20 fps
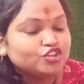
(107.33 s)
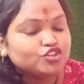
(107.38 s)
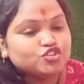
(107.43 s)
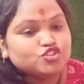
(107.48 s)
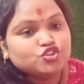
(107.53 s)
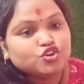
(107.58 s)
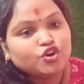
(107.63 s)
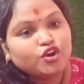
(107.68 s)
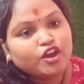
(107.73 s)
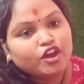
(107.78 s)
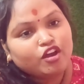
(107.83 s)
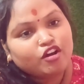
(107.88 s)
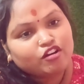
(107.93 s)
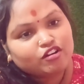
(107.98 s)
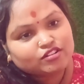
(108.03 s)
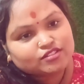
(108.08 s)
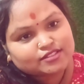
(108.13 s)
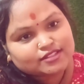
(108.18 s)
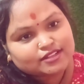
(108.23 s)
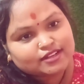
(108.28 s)
जो है
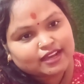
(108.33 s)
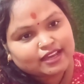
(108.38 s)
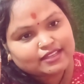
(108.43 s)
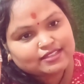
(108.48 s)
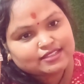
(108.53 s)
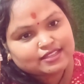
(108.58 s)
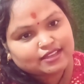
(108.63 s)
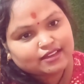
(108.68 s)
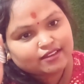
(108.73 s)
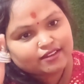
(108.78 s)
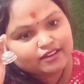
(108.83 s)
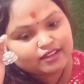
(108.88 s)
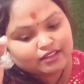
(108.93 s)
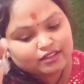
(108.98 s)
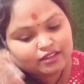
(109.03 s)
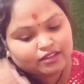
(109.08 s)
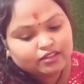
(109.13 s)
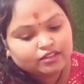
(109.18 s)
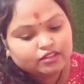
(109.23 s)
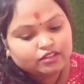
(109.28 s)
ऑक्सीडाइज इयर
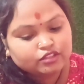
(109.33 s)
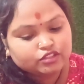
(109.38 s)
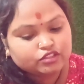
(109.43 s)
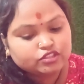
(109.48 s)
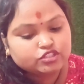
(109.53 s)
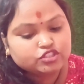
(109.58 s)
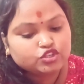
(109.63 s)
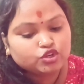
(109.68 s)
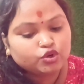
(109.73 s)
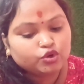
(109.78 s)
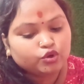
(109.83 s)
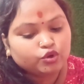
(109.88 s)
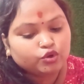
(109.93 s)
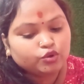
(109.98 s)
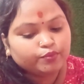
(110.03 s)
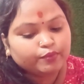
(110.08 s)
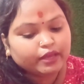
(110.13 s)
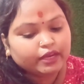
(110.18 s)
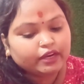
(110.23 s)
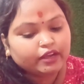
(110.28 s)
जो
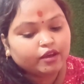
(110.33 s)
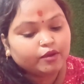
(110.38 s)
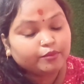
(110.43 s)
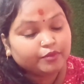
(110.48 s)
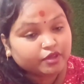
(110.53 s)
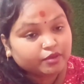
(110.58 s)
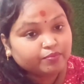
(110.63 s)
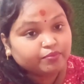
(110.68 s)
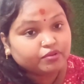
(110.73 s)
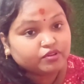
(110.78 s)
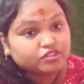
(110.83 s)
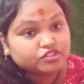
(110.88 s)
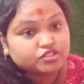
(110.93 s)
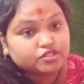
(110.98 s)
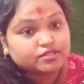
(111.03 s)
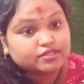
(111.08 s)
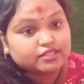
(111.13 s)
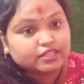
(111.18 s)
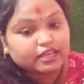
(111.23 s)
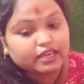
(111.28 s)
मैंने अभी
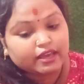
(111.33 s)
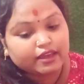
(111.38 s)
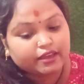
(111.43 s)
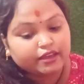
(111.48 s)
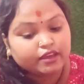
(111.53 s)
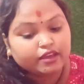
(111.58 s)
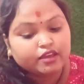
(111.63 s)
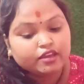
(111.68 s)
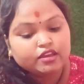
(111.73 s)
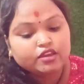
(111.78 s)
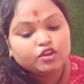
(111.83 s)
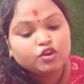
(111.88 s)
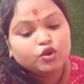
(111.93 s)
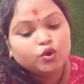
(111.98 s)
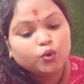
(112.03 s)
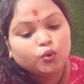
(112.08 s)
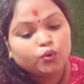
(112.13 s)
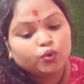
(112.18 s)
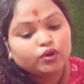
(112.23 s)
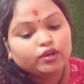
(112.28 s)
परचेज़ किया है
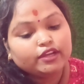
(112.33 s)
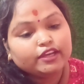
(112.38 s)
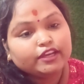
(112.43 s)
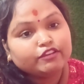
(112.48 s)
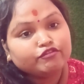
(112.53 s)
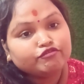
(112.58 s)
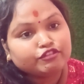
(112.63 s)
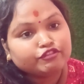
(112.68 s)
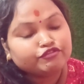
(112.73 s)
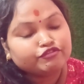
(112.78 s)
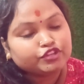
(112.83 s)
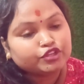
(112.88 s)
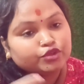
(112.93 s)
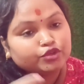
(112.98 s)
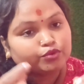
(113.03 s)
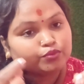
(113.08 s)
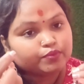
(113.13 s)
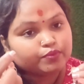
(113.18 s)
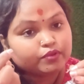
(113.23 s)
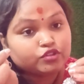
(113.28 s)
ओनली इन फिफ्टी
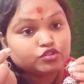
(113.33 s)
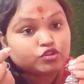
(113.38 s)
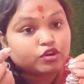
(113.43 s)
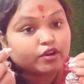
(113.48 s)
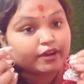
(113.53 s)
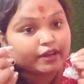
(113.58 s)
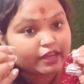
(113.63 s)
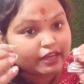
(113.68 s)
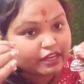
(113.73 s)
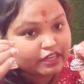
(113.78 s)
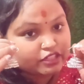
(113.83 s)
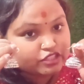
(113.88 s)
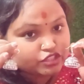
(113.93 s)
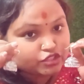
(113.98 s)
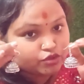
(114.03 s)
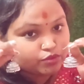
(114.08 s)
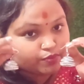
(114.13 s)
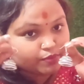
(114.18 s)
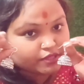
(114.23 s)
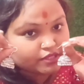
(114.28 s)
सॉरी एटी
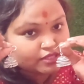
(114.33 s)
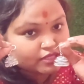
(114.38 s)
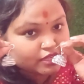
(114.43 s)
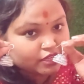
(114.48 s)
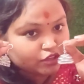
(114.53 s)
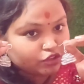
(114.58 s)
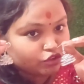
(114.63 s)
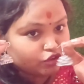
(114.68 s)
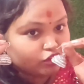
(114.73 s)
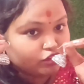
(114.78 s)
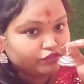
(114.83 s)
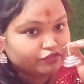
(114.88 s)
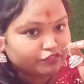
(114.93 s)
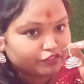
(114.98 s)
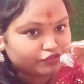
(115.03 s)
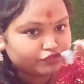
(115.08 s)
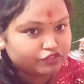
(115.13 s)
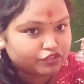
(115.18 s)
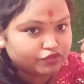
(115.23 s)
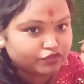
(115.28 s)
रुपीज़ नॉट
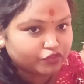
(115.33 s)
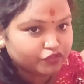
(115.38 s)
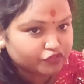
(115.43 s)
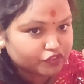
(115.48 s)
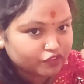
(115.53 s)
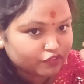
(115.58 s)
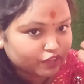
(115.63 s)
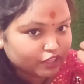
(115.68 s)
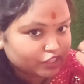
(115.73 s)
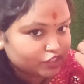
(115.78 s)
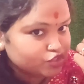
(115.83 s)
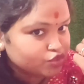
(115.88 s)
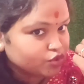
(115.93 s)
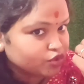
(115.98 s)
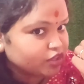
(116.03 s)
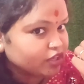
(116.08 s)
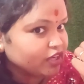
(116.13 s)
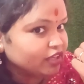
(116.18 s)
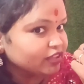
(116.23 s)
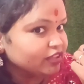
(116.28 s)
फिफ्टी फिफ्टी वाला
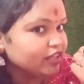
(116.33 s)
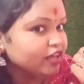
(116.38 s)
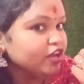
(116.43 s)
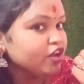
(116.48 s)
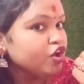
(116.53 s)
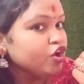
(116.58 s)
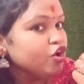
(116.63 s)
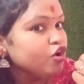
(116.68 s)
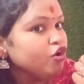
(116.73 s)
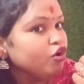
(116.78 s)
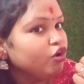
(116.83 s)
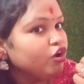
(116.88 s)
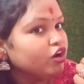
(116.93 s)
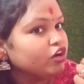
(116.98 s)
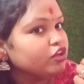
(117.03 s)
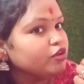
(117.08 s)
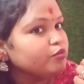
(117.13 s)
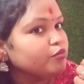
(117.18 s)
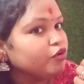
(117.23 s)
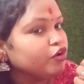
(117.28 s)
छोटा आता है और
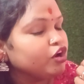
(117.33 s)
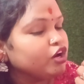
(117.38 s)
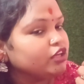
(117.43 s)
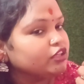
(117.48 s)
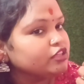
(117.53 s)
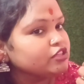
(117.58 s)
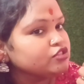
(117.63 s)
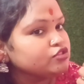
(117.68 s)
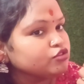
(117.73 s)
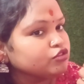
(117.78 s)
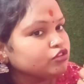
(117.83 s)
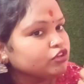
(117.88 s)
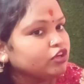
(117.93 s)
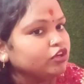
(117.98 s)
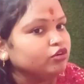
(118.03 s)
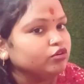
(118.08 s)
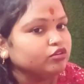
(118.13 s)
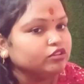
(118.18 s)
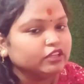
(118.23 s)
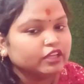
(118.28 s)
ये बहुत ही सुंदर
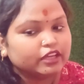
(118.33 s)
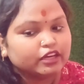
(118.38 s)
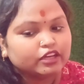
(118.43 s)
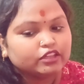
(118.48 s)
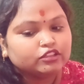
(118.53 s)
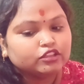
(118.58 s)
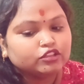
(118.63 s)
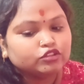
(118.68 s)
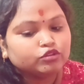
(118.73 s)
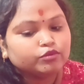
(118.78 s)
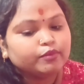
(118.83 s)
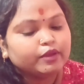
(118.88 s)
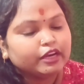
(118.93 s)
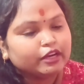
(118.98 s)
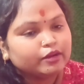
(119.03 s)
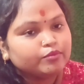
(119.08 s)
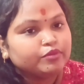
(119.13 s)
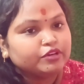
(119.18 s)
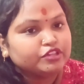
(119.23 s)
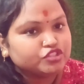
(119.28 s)
लुक दे रहा था तो मैंने
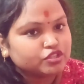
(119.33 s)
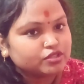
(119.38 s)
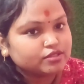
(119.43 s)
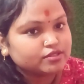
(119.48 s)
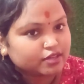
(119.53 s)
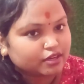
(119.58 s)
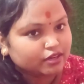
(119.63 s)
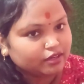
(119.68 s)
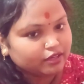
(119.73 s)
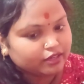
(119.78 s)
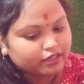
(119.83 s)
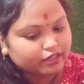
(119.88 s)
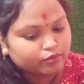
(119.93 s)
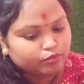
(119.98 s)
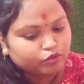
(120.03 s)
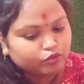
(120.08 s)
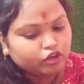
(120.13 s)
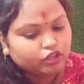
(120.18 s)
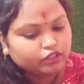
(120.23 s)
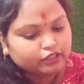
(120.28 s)
परचेज़ कर लिया
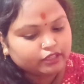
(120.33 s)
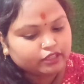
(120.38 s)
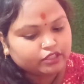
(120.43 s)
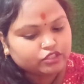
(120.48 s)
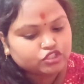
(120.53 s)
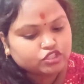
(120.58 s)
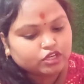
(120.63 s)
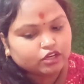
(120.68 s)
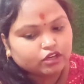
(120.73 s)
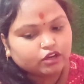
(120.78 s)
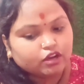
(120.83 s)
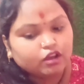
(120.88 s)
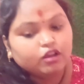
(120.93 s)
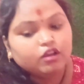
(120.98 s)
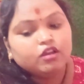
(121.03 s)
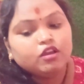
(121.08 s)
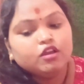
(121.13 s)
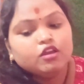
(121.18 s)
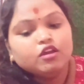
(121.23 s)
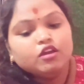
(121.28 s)
बहुत ही अच्छा लगा
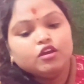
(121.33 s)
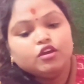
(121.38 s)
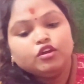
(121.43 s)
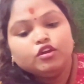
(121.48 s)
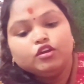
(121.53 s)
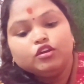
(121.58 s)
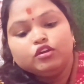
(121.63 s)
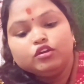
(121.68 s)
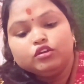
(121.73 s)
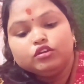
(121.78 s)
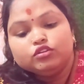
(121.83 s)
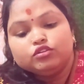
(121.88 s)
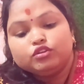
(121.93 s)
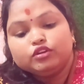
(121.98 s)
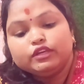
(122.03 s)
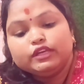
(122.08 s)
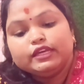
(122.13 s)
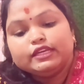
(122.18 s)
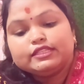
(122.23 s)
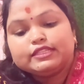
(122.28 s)
तो
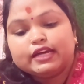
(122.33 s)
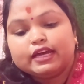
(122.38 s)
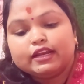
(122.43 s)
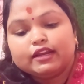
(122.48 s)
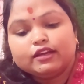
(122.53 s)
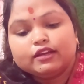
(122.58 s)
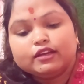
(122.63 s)
ये सारा